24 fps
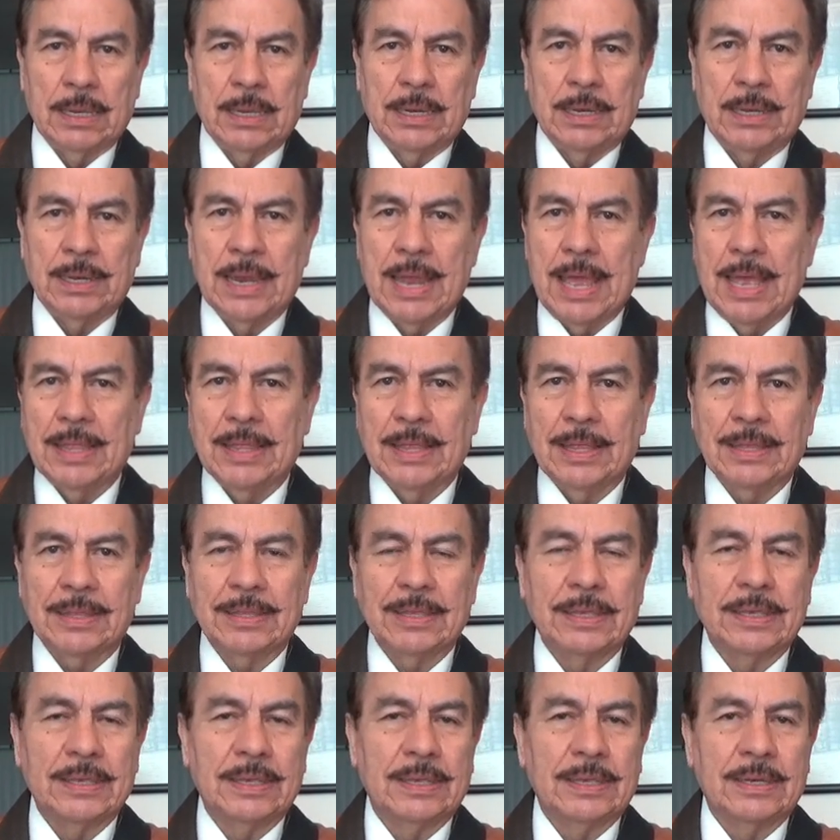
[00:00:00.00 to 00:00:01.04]
Nada
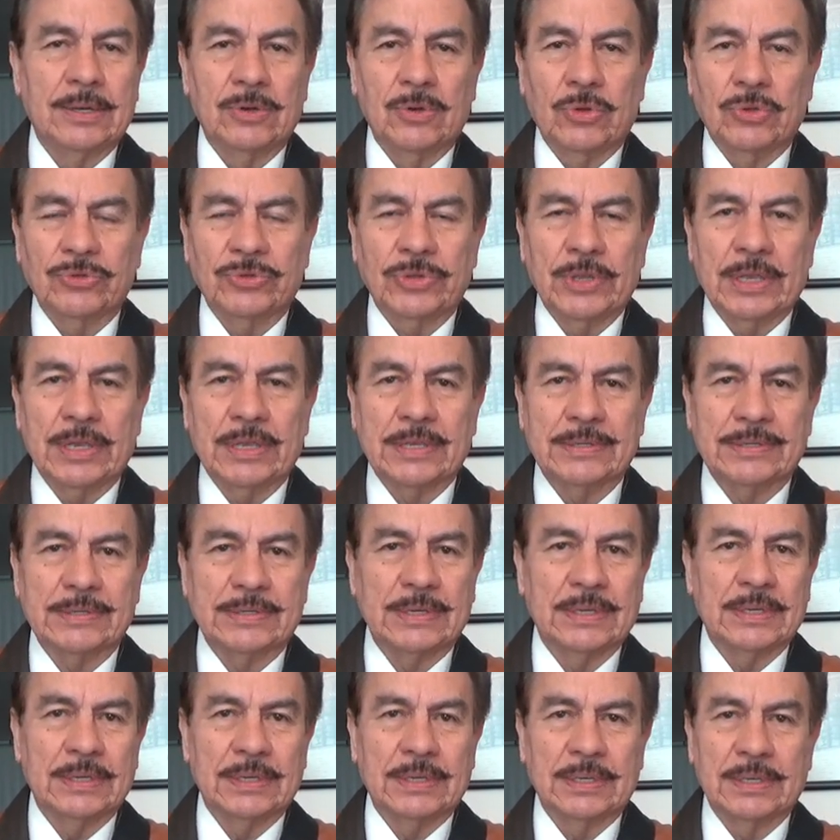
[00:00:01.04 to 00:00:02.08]
de notas
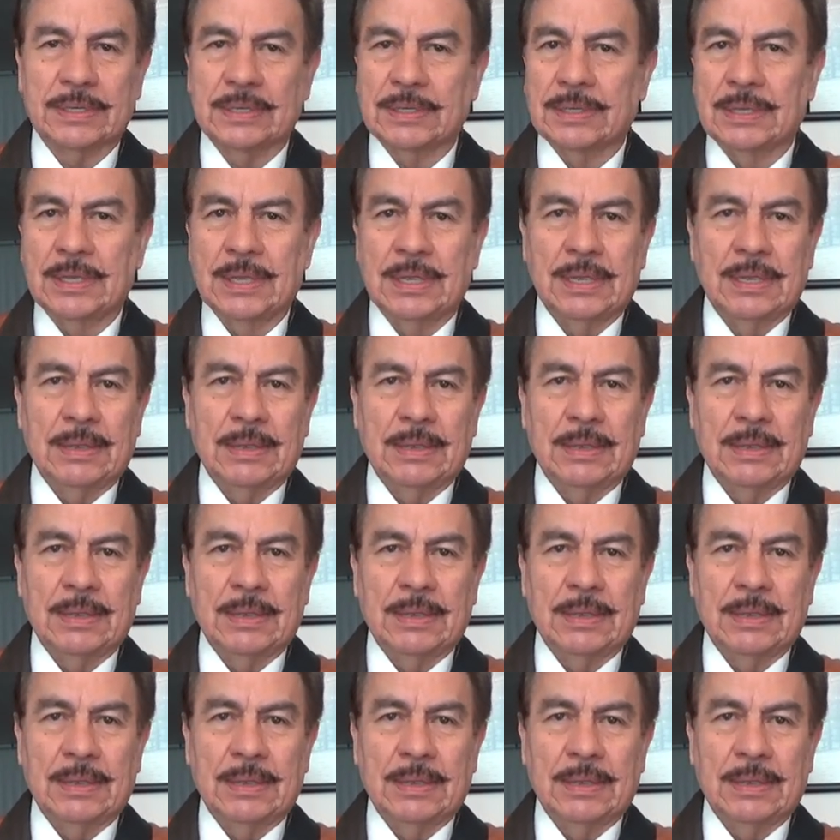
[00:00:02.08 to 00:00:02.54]
en eh,